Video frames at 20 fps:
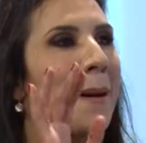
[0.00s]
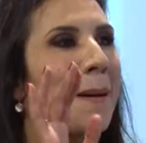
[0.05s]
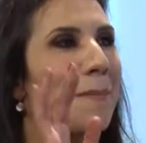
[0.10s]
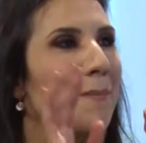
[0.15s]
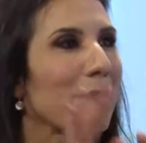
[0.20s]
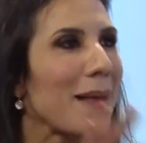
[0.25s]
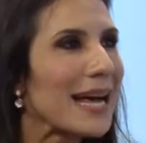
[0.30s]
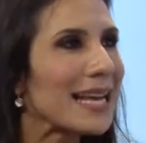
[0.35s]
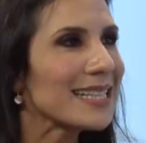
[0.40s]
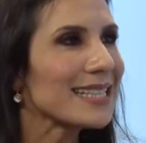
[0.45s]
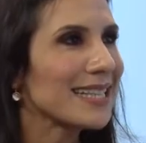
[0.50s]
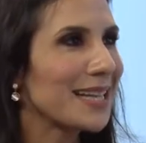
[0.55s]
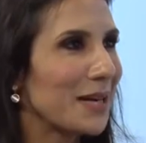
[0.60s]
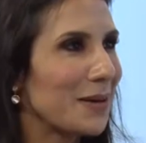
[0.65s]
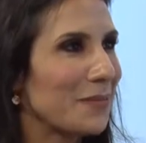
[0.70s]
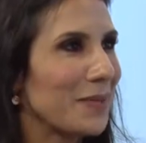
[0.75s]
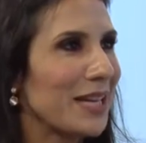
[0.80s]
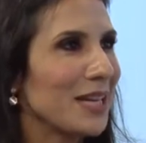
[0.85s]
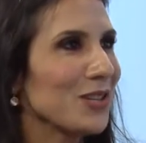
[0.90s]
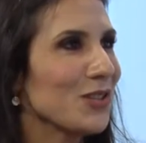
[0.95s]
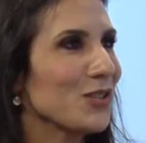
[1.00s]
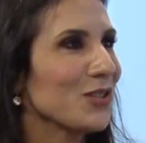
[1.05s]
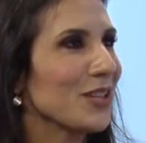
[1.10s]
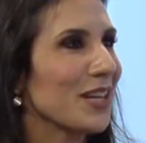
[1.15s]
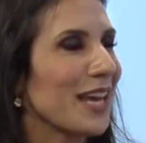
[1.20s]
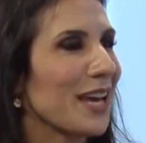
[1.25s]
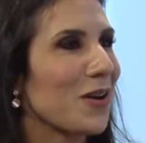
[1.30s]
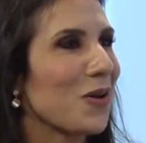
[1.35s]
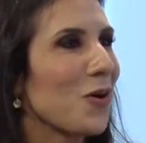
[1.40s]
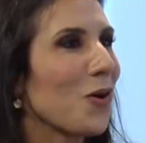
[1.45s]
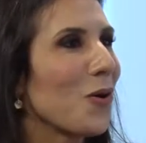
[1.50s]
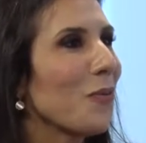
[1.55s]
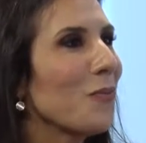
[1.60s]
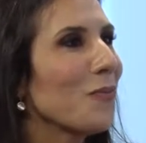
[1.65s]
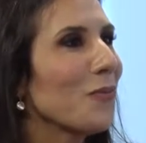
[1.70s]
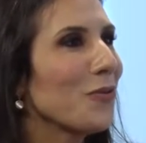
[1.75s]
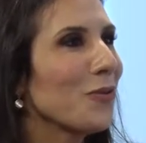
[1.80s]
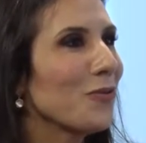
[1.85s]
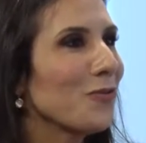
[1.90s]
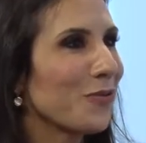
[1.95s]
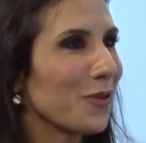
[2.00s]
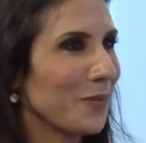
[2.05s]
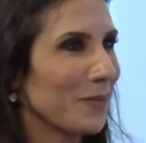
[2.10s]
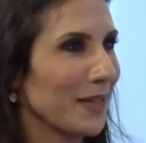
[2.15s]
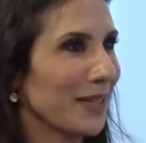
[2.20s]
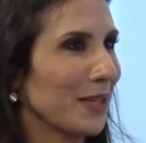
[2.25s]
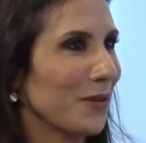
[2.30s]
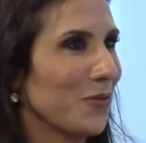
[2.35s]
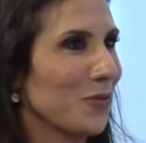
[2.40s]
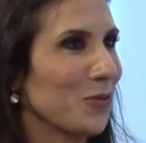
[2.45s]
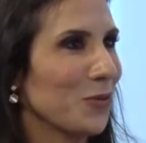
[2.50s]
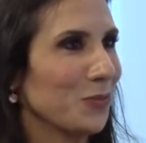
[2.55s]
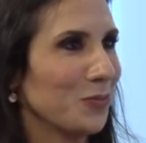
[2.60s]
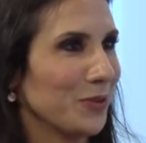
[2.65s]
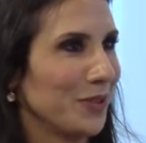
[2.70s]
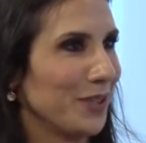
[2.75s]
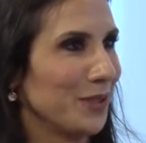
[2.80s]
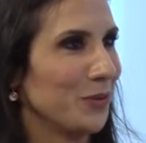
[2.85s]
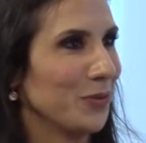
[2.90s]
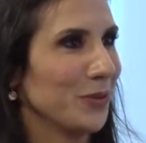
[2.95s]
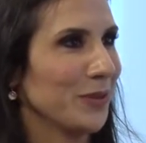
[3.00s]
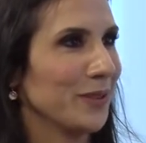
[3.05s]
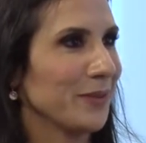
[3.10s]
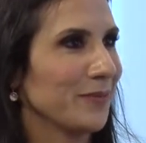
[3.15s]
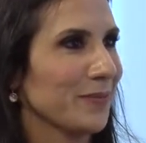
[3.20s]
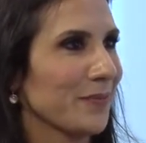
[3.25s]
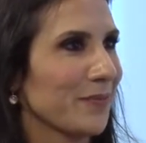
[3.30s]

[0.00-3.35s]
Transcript: Basicamente, é como formatar um computador.